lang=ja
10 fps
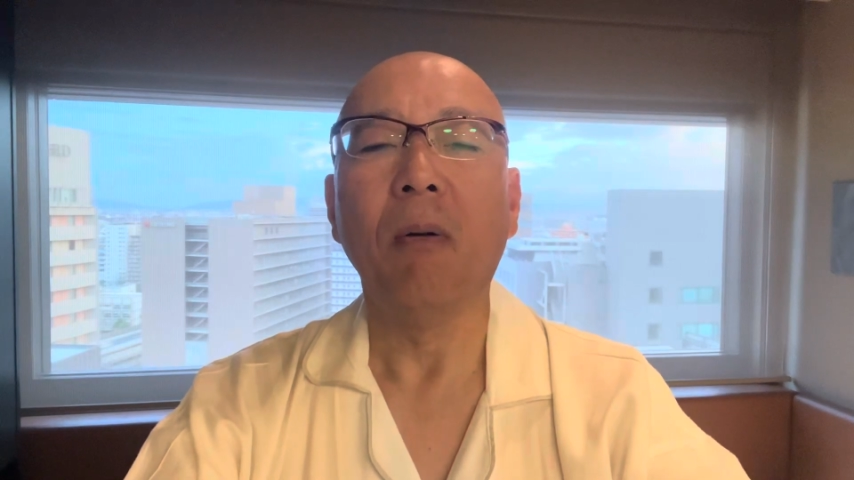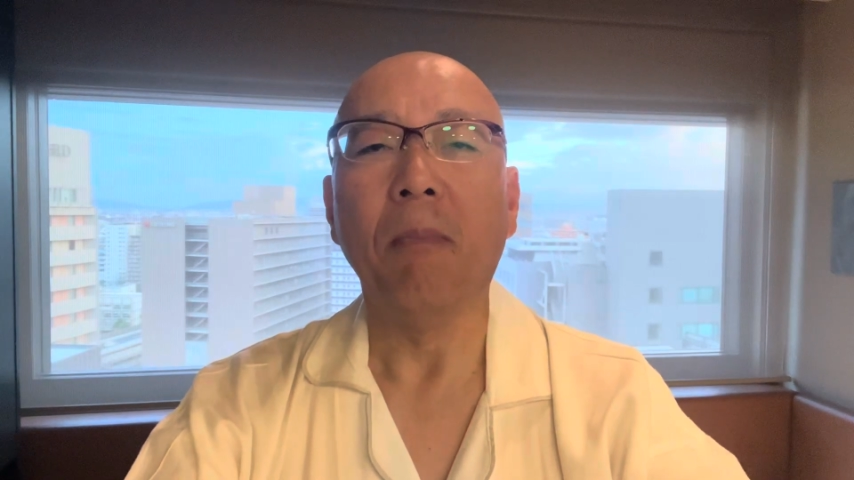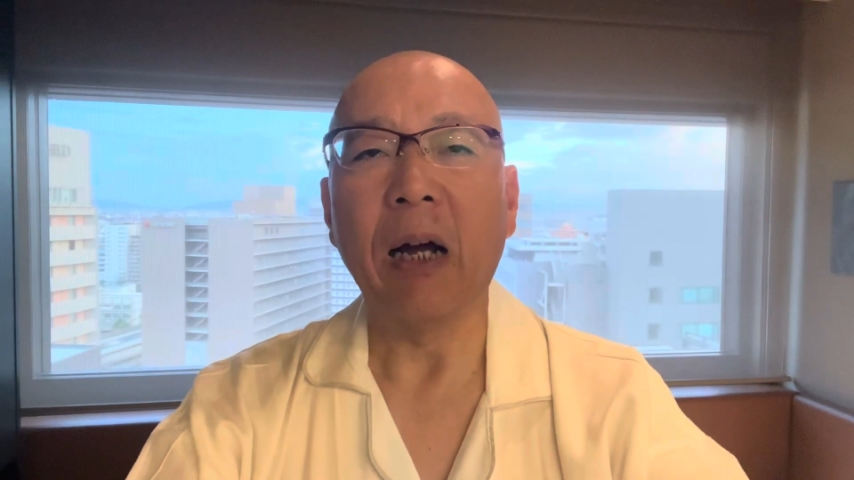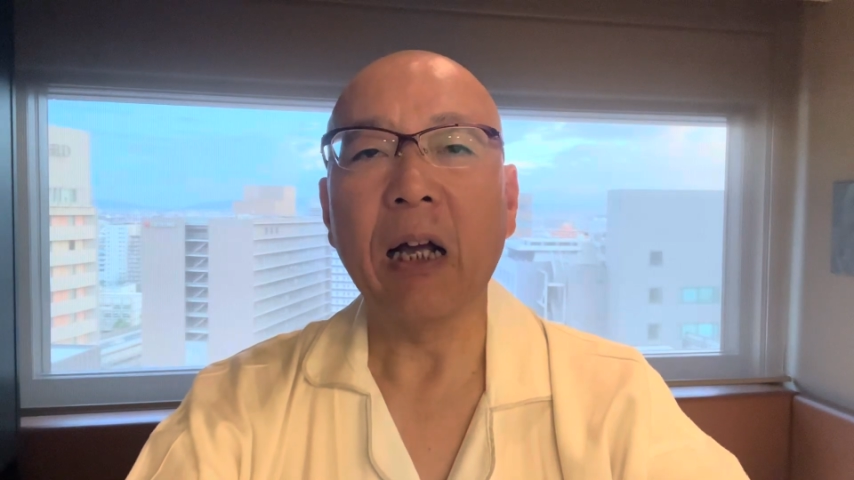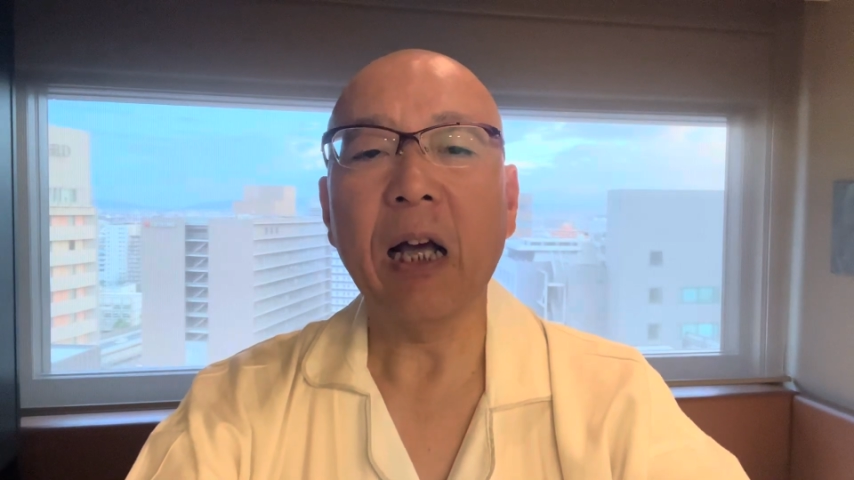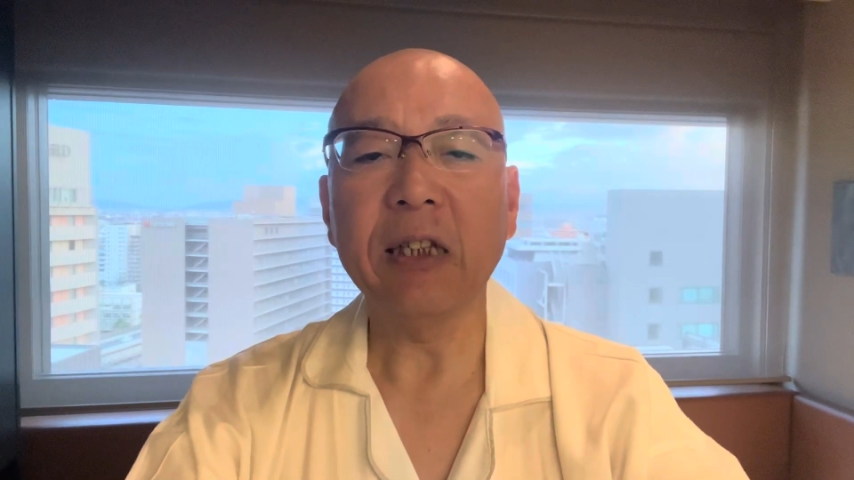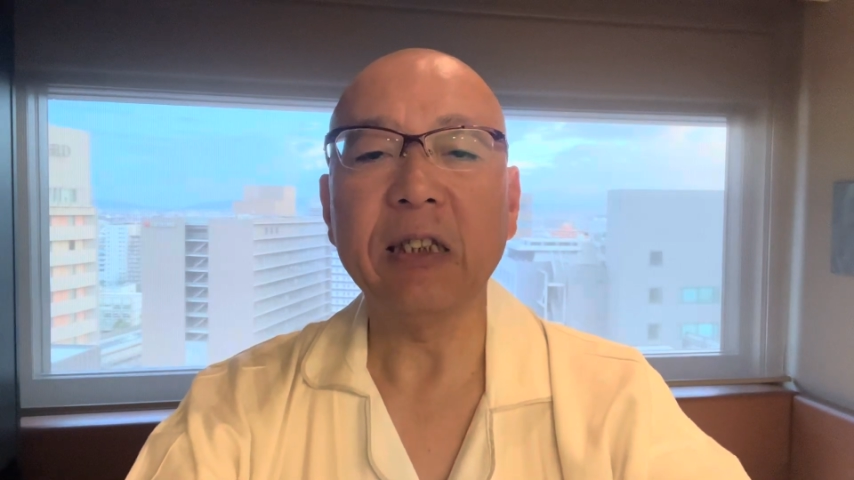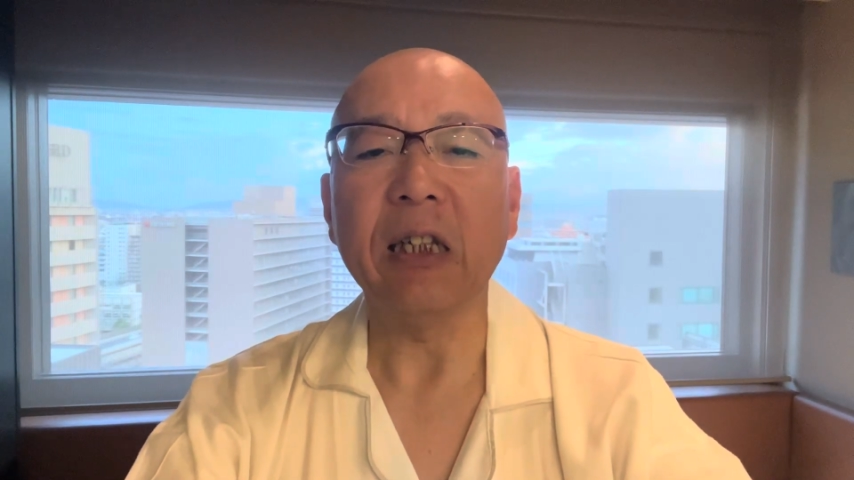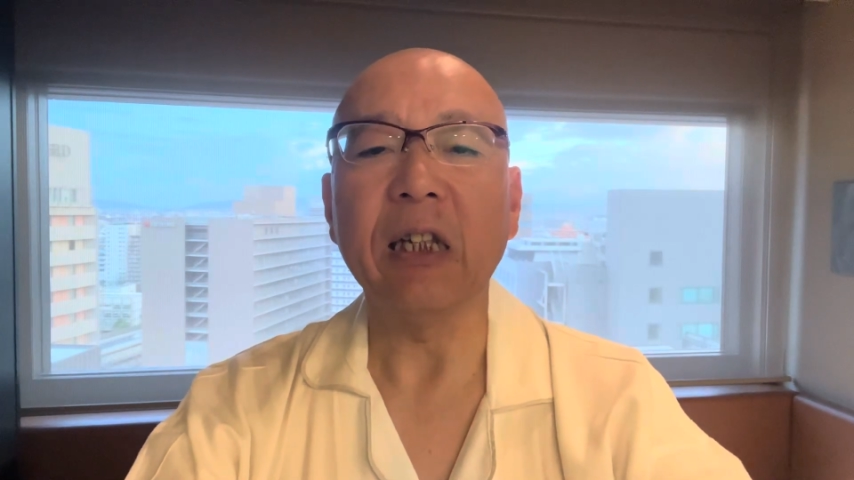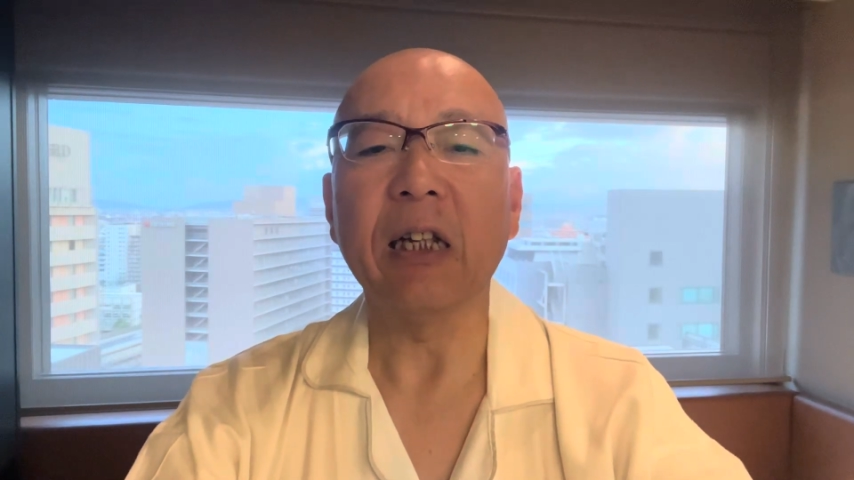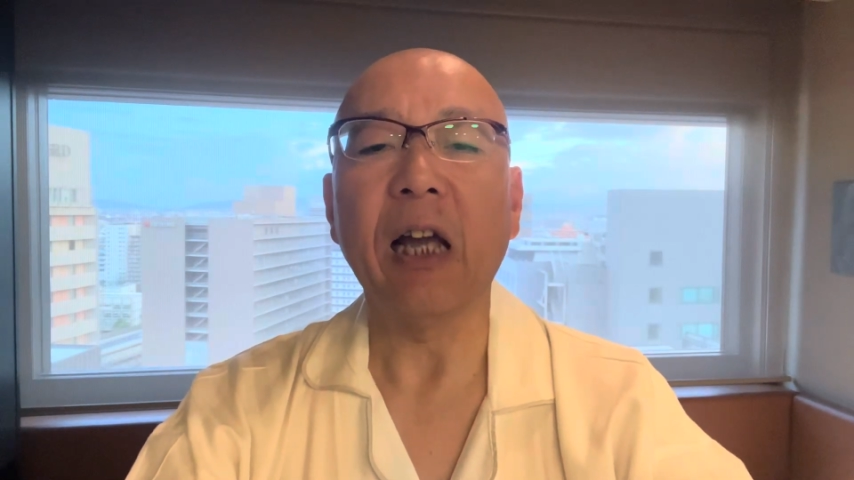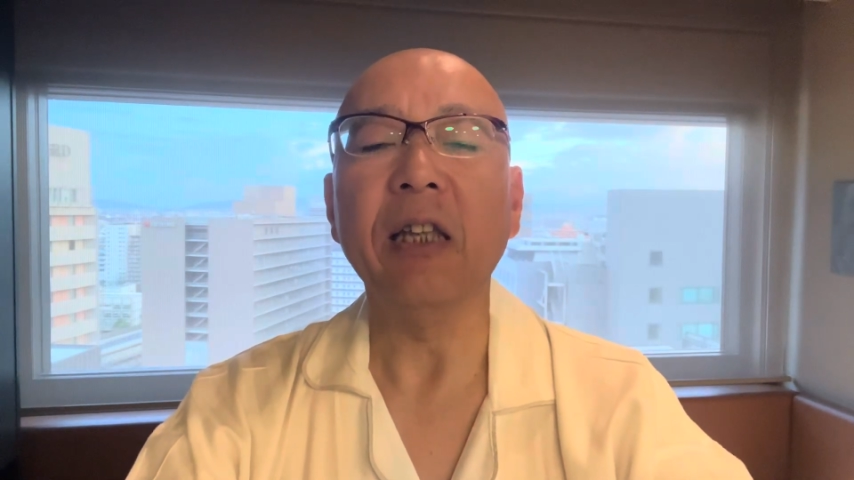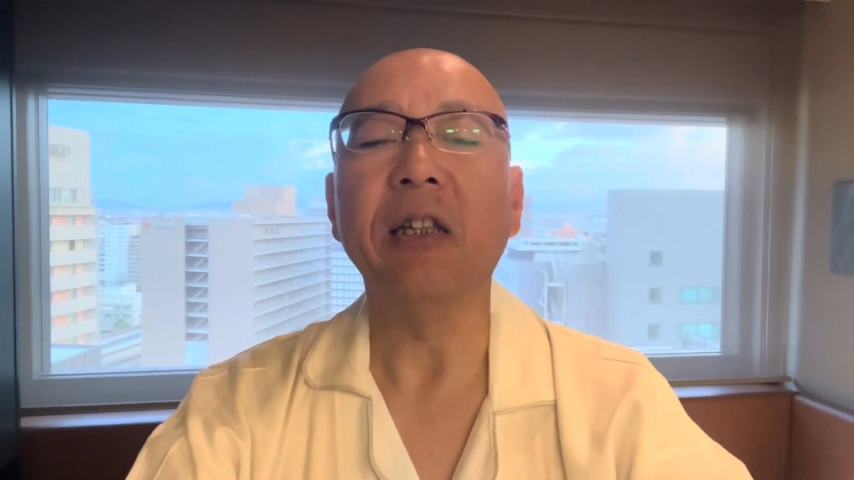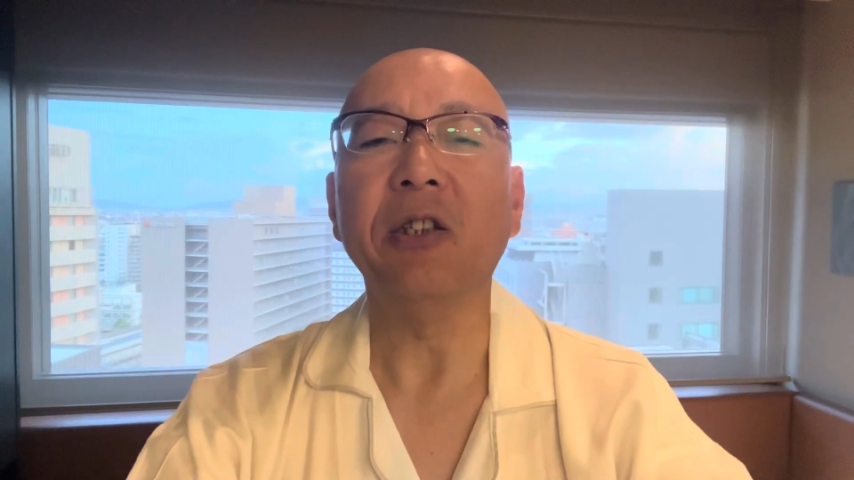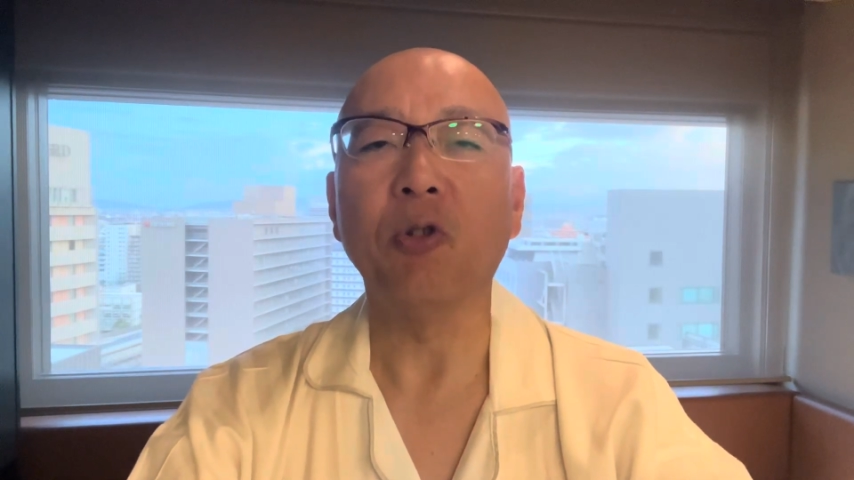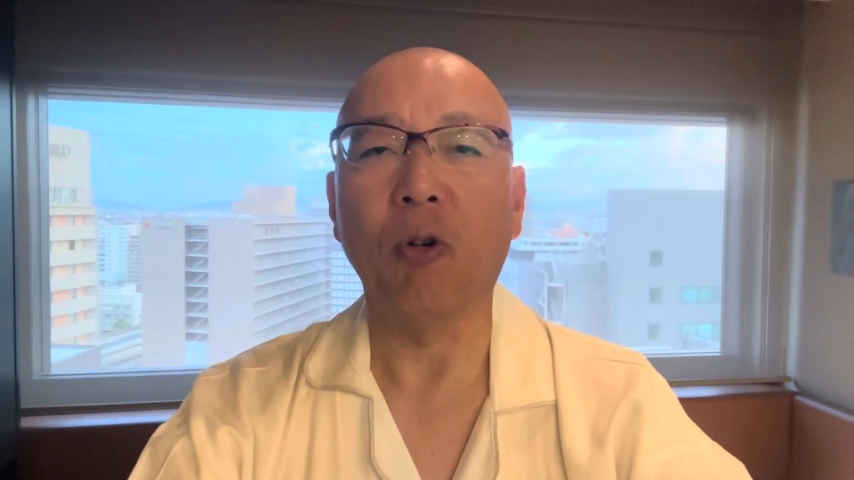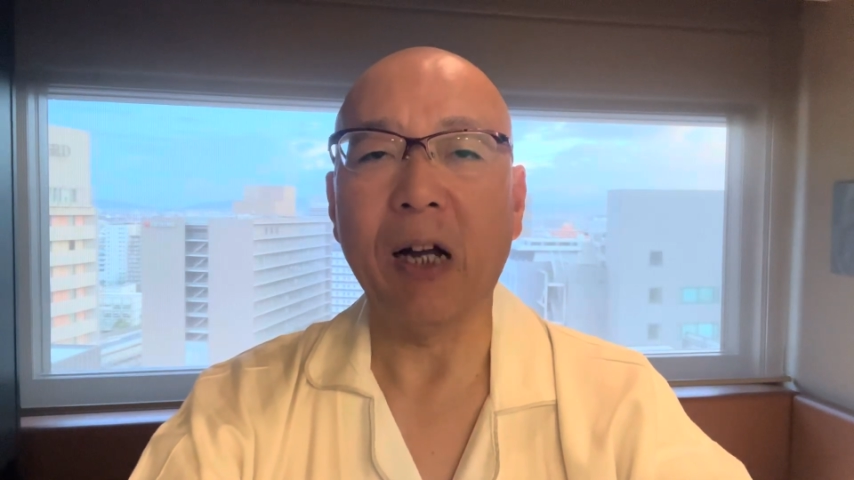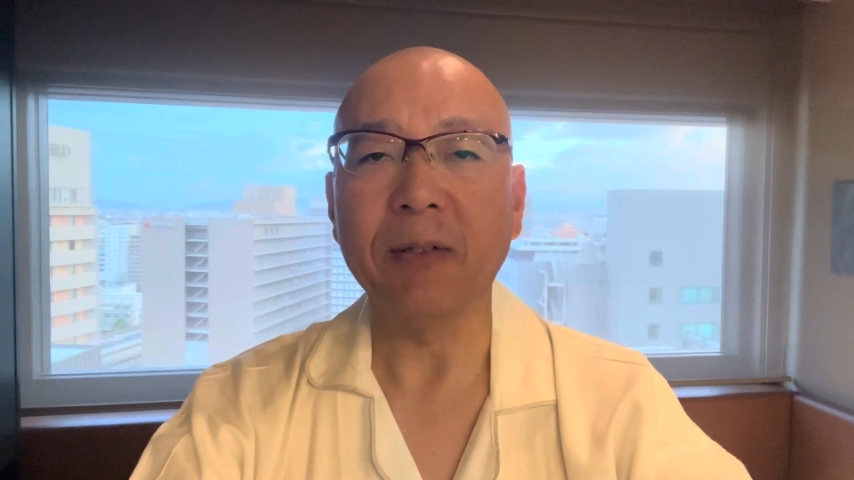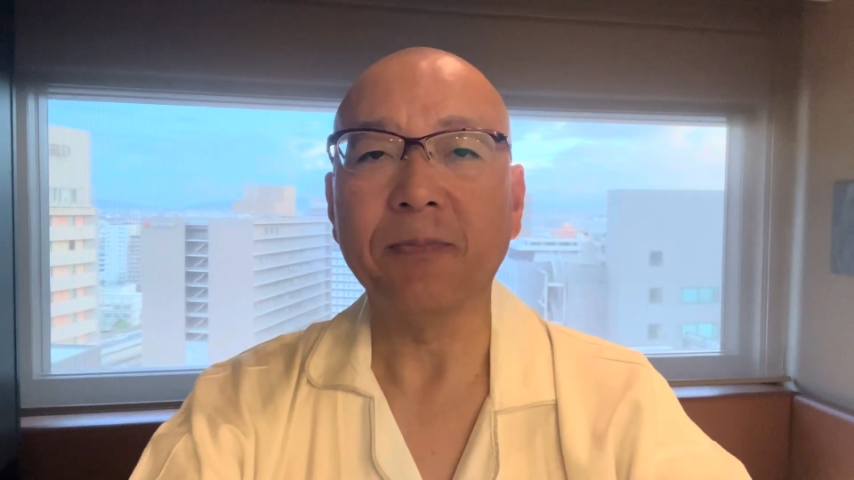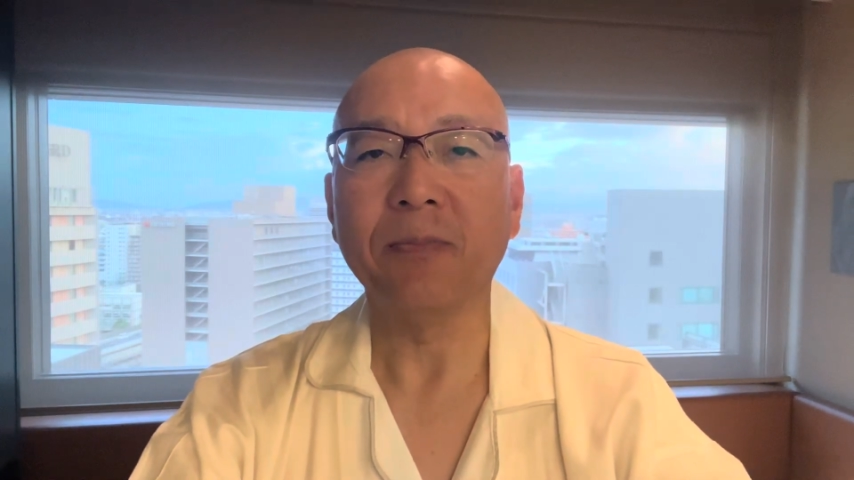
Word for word: マッカーシー下院議長は